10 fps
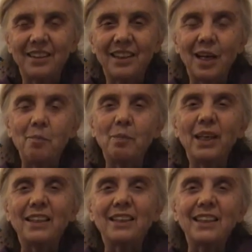de la
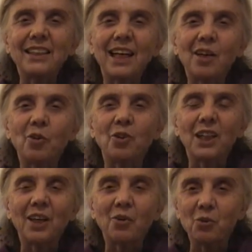emperatriz
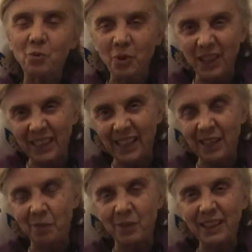Carlota con un
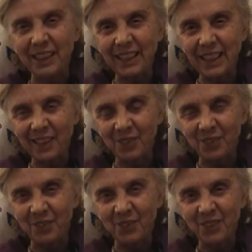general mexicano,
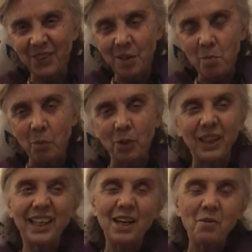¿no?
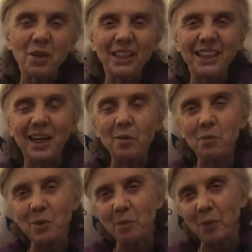porque era un general
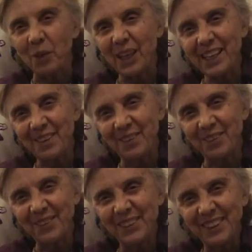muy moreno.
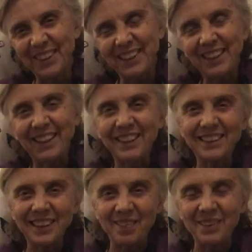Quién
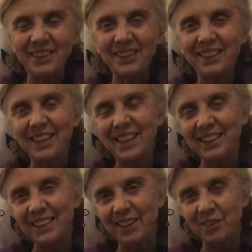sabe si sería
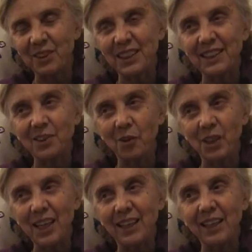cierto esa
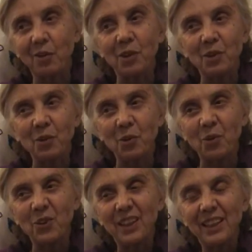historia, que
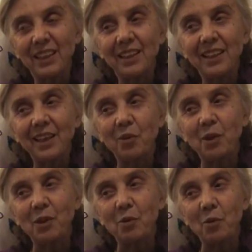cuando, que
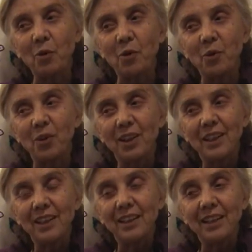cuando
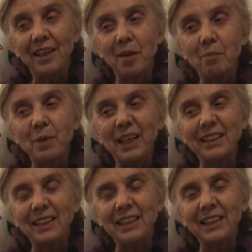la
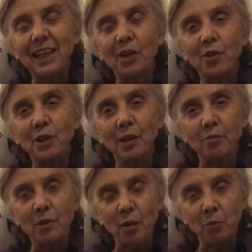emperatriz Carlota
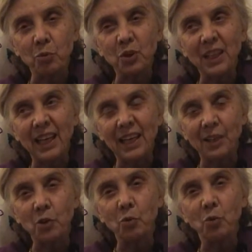fue a buscar
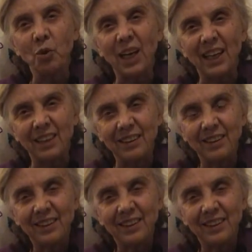ayuda